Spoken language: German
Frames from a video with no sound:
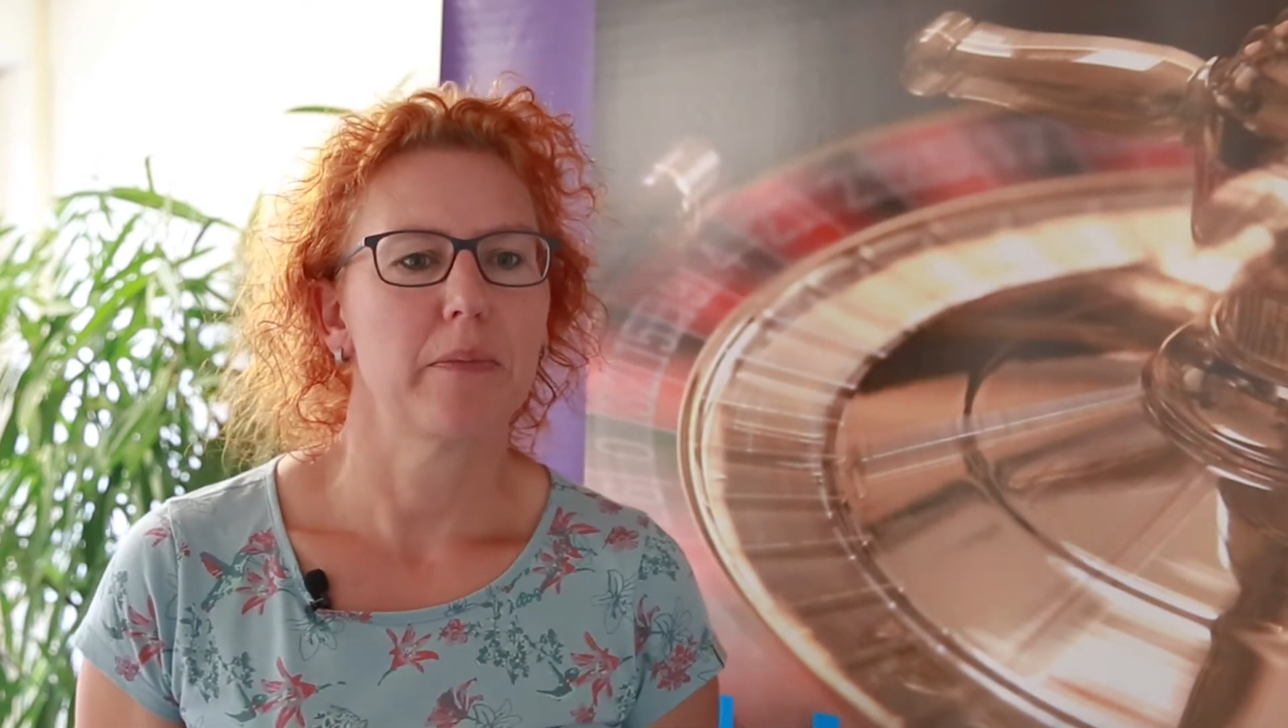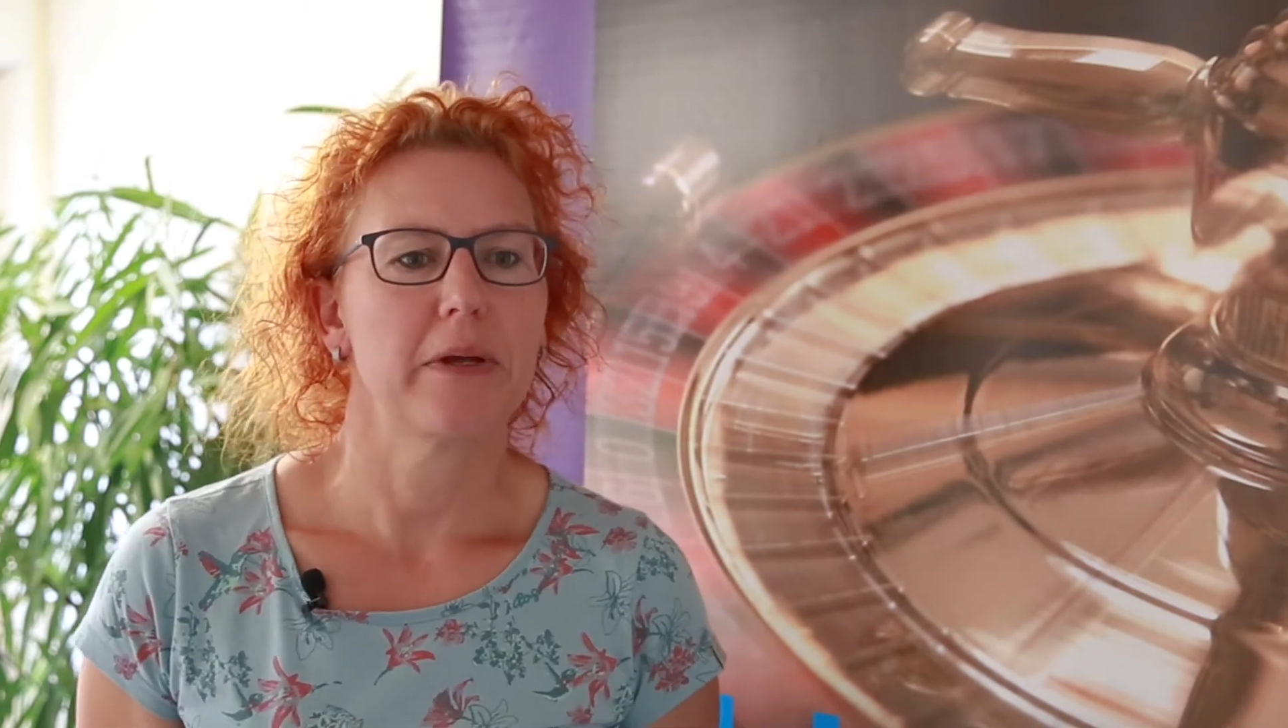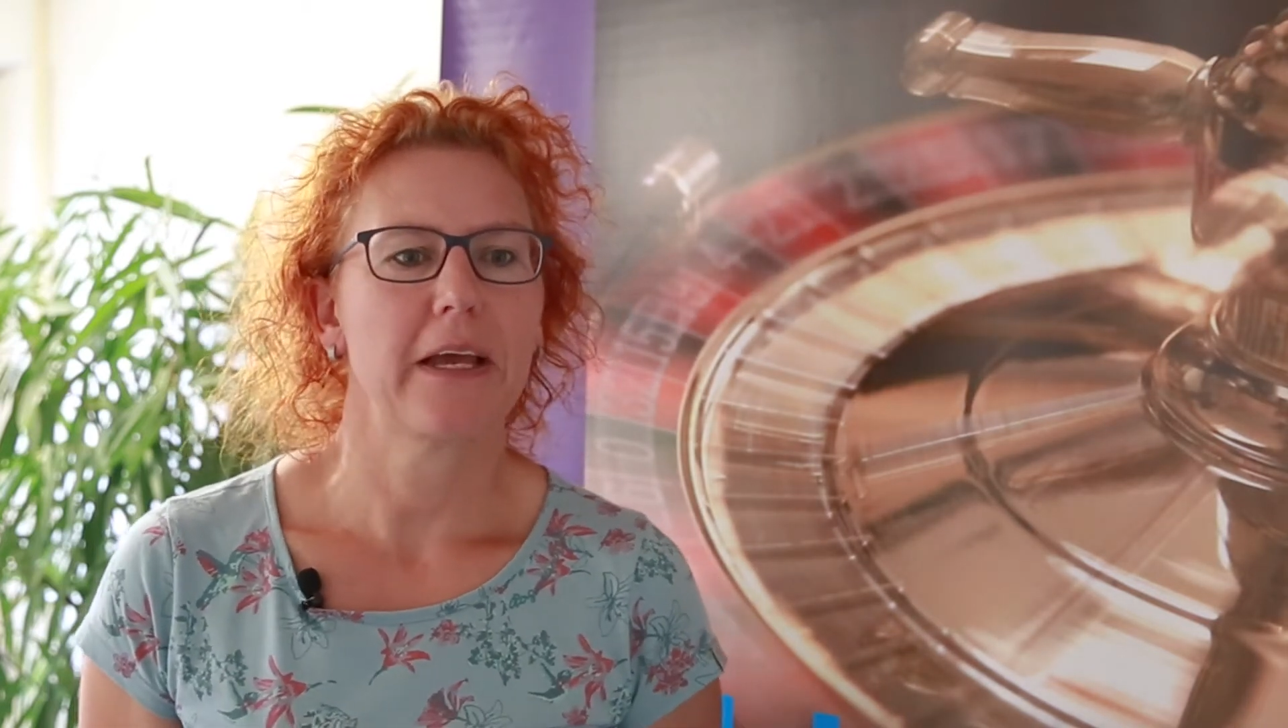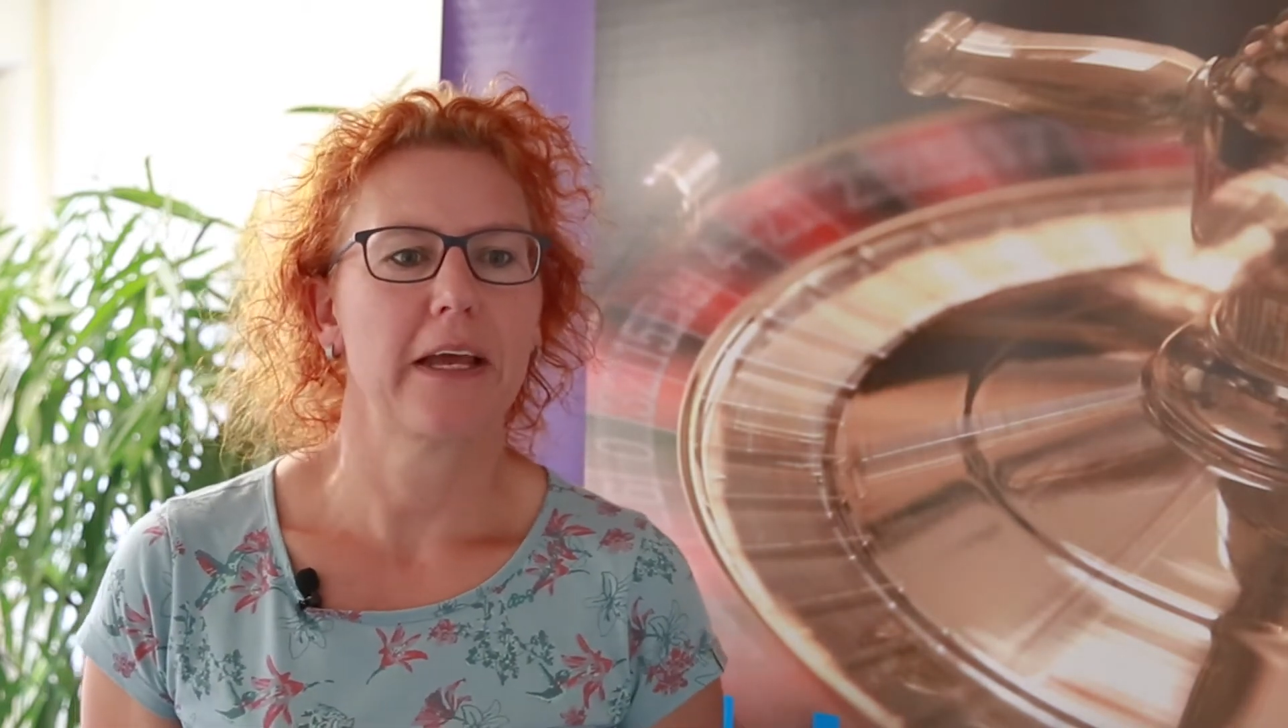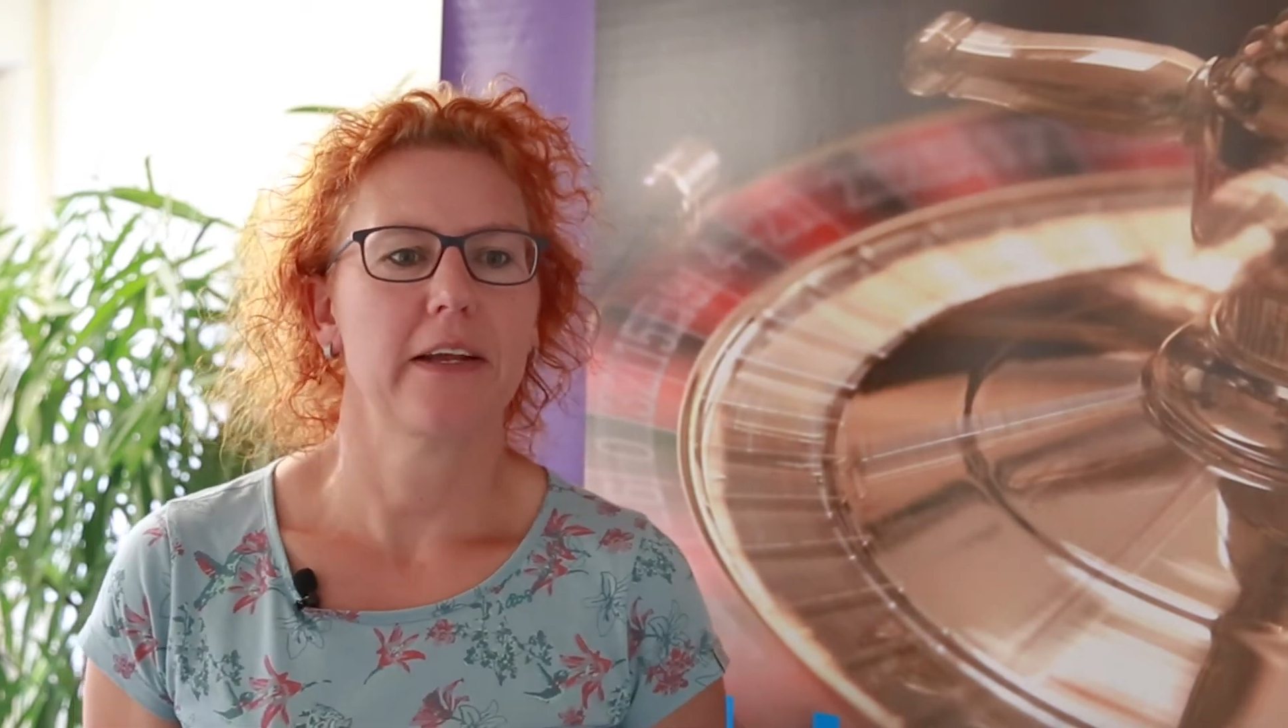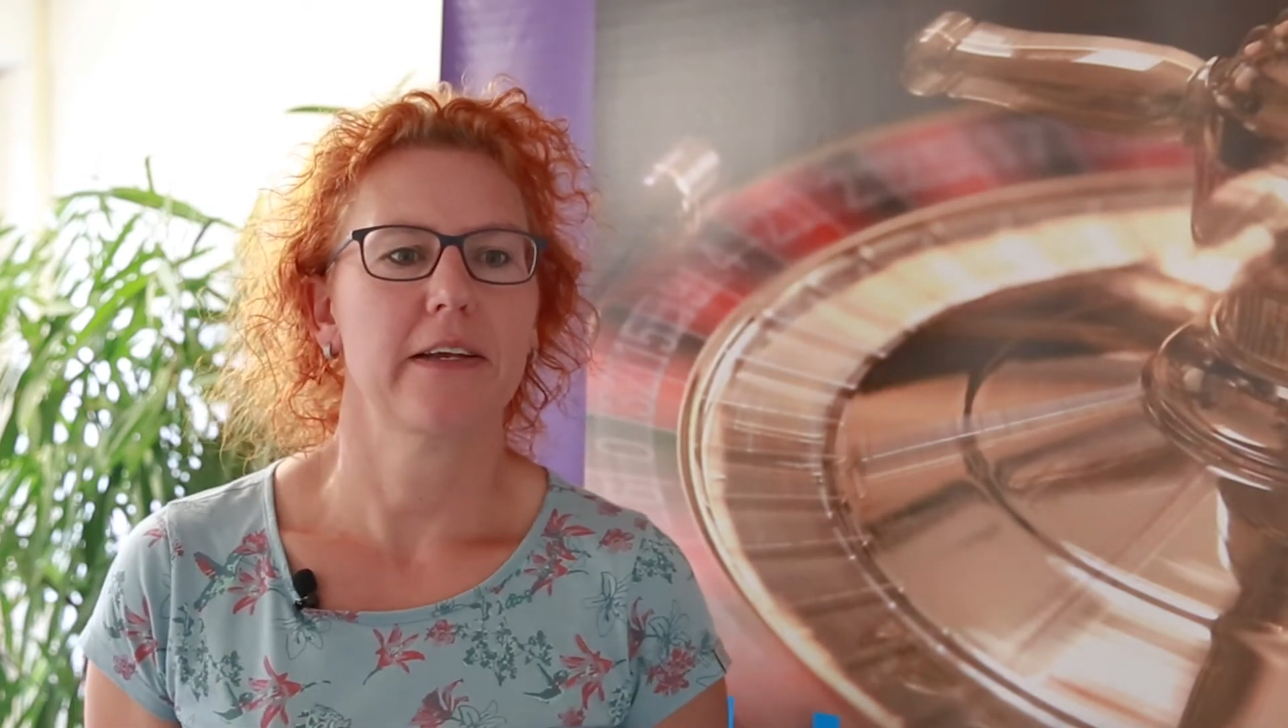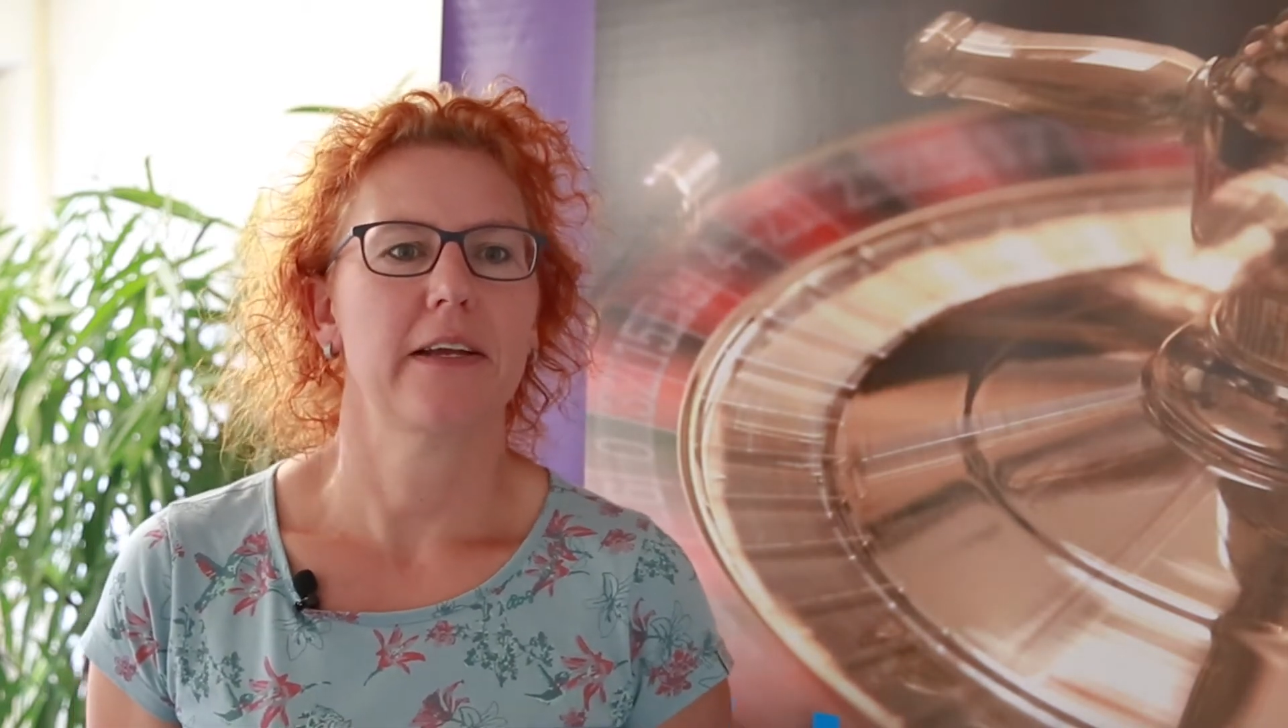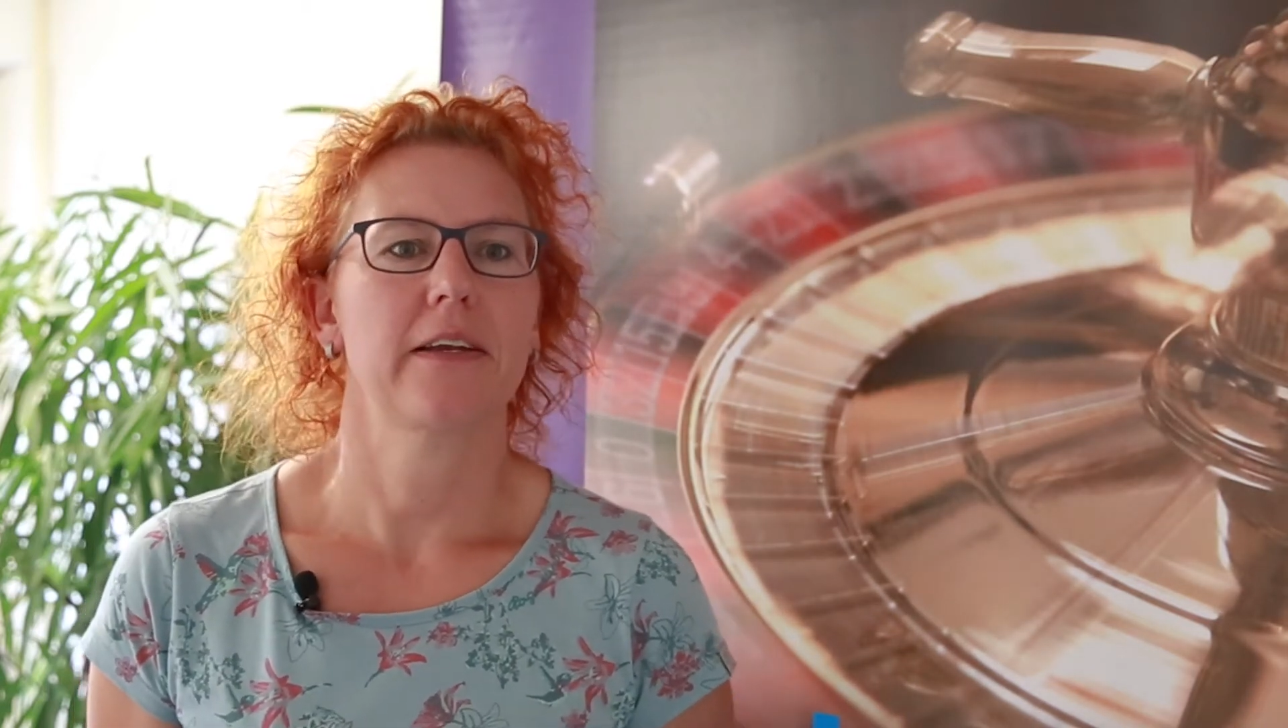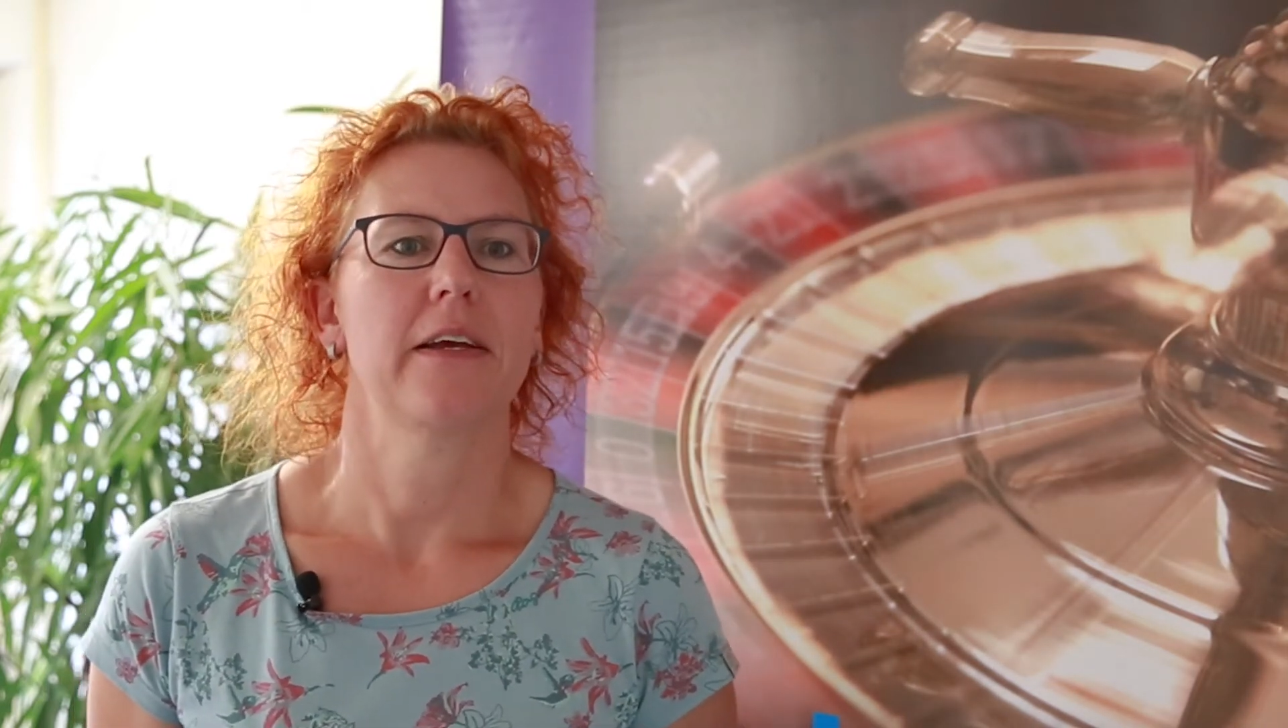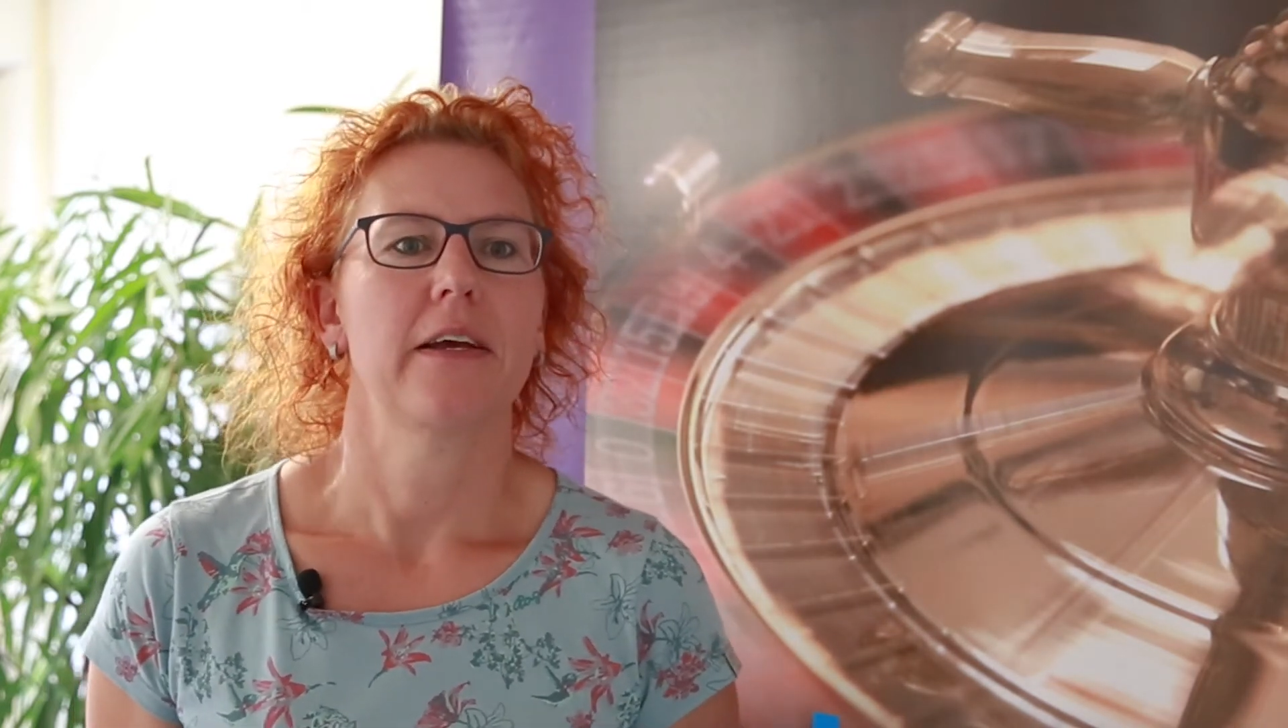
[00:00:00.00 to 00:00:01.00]

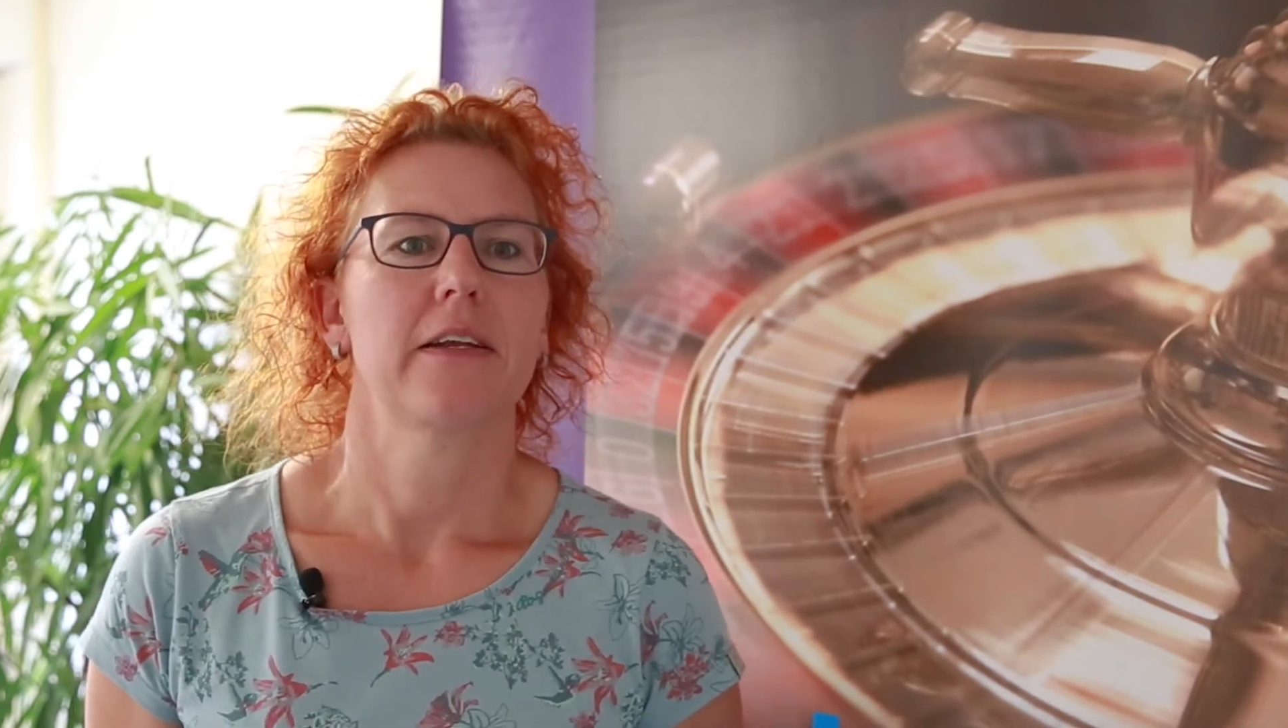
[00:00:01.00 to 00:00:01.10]
begegnen,